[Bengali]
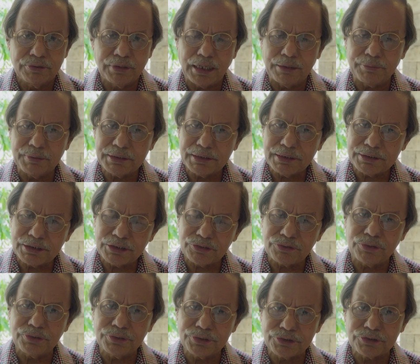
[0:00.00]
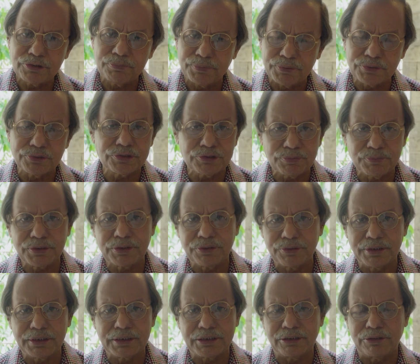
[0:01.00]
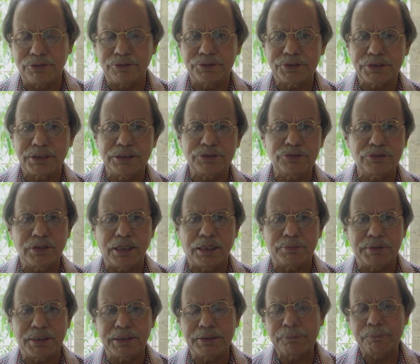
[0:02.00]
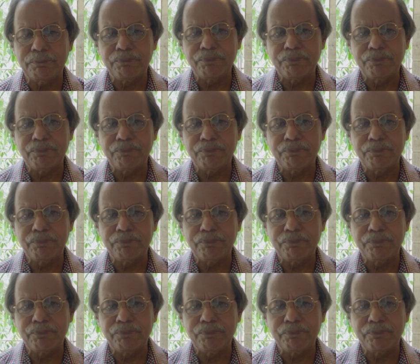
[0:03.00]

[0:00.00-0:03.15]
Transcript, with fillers: তো আমার কাছে রহস্য পুরুষ মনে হয়েছিল সেই জন্য আমার